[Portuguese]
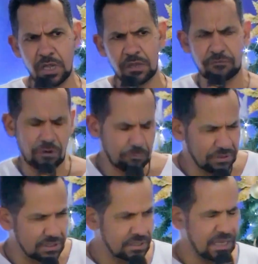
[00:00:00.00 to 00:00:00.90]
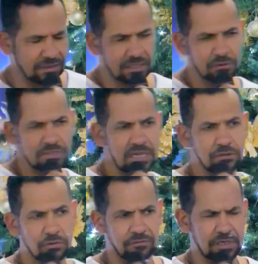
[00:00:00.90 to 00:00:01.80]
vou pedir a Deus e a
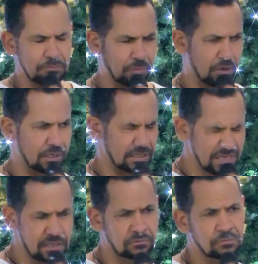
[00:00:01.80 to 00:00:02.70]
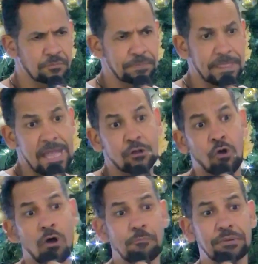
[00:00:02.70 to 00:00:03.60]
dor vai embora. Não. É
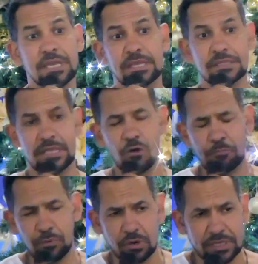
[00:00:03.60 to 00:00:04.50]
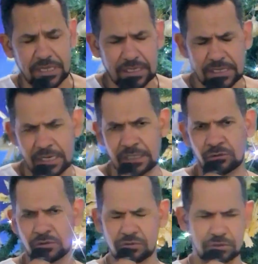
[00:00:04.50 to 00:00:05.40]
compreender o porquê que aquela
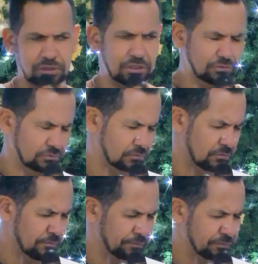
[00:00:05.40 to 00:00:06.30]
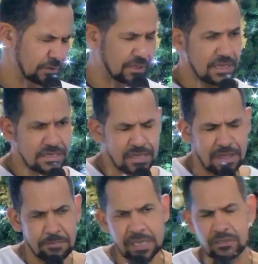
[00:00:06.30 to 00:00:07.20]
dor surgiu. Quem quer
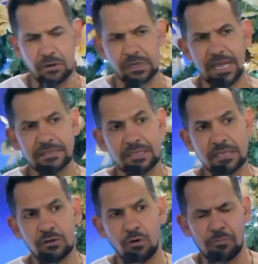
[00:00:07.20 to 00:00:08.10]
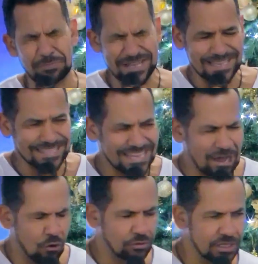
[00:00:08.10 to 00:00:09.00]
melhorar tem que compreender a
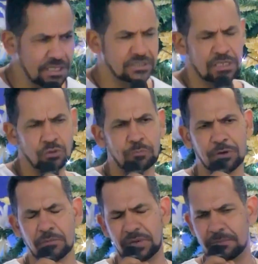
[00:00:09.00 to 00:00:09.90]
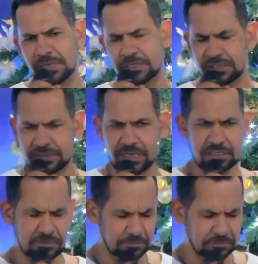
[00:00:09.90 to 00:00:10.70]
origem do problema que tem.